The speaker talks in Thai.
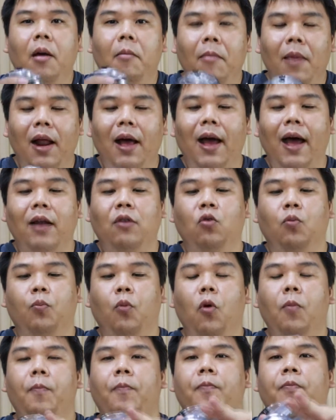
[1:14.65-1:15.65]
มันราคาถูก
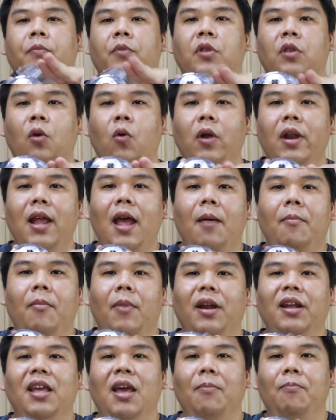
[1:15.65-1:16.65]
ปุ๊บ ตัวเนี้ย
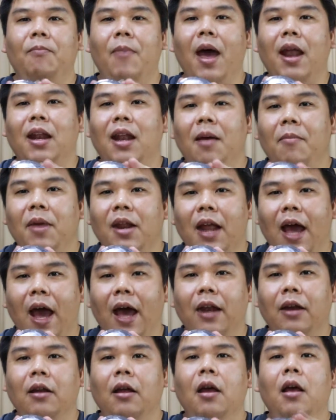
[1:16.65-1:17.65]
มันเก็บแบตได้ไม่นาน